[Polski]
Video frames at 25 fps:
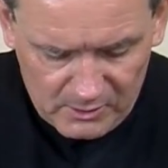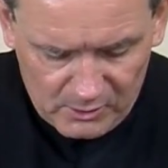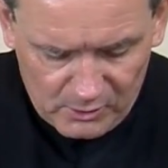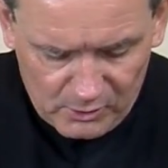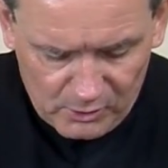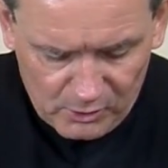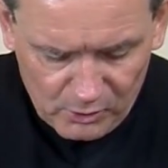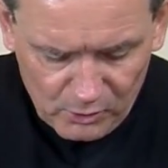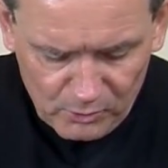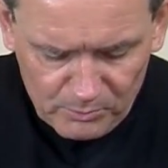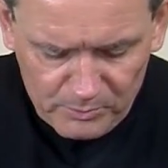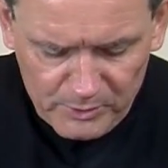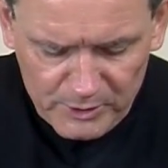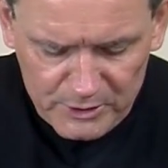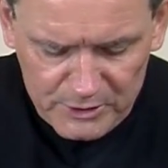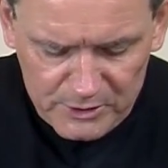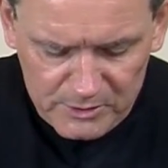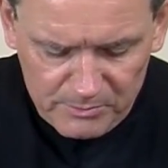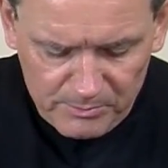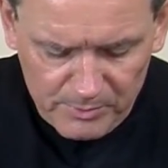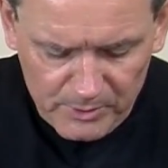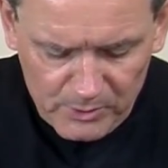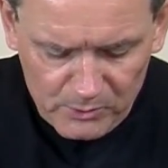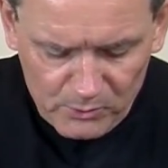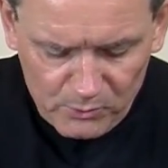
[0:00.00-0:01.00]
Obyś
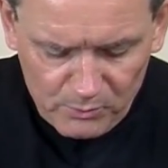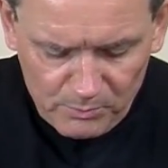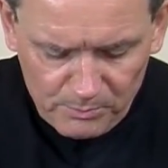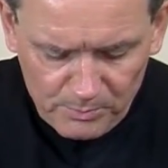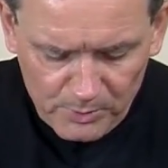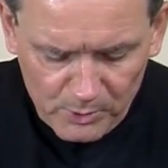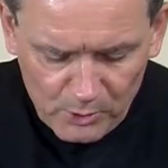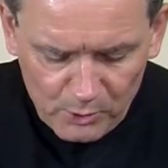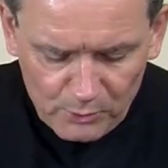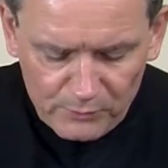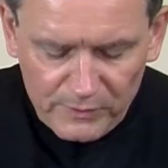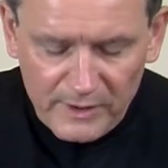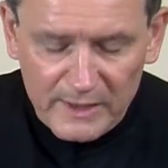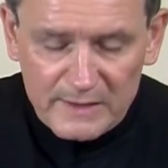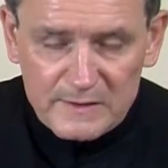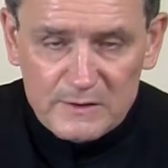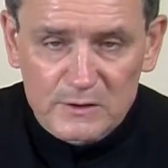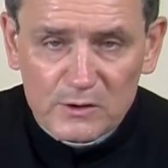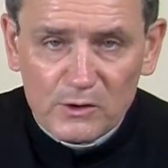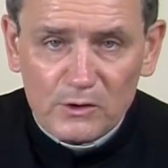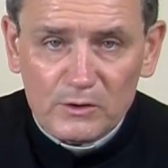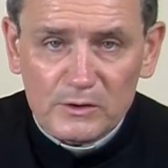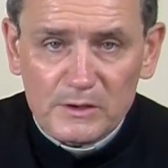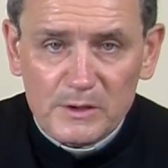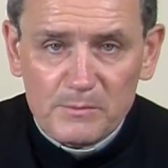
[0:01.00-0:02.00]
był
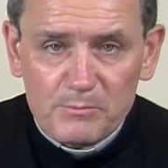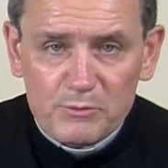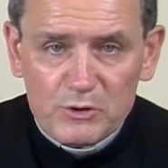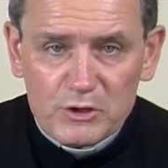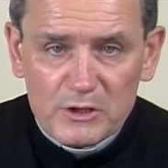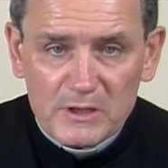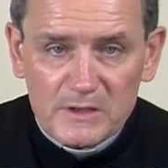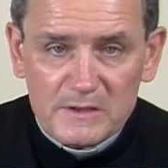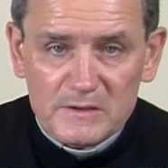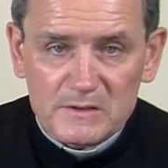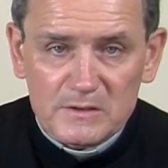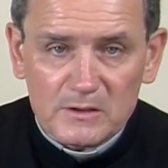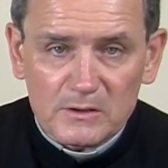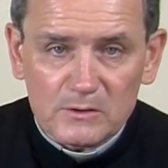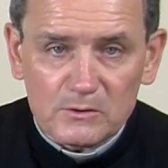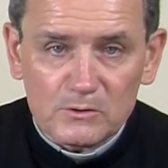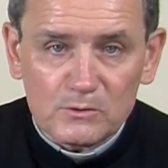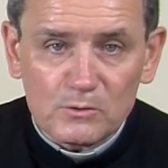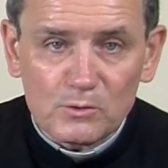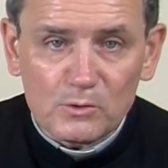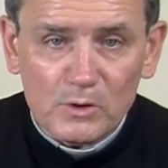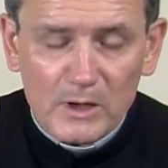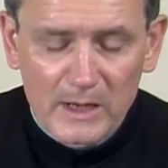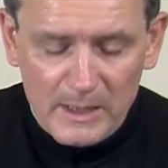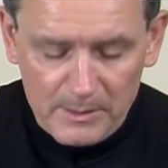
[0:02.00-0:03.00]
prowadzony przez
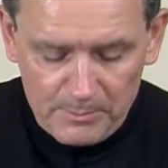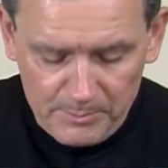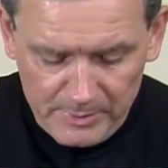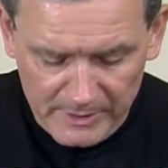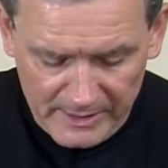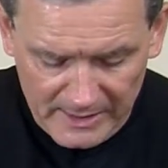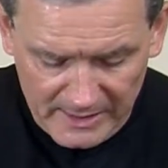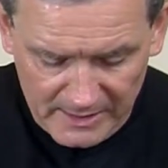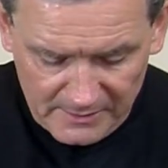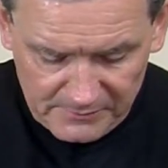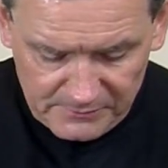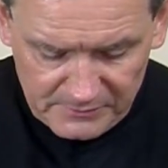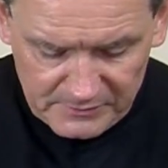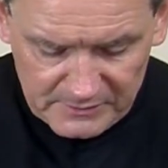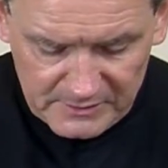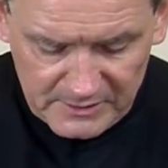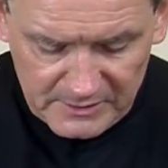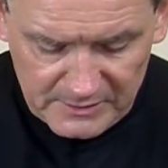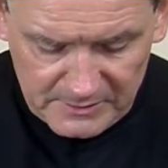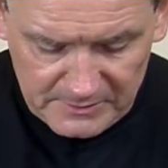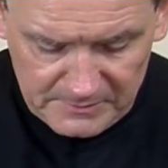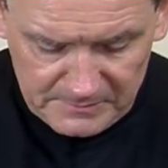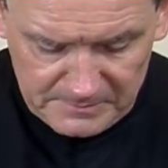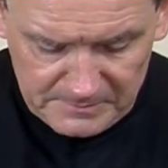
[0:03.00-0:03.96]
Ducha Prawdy,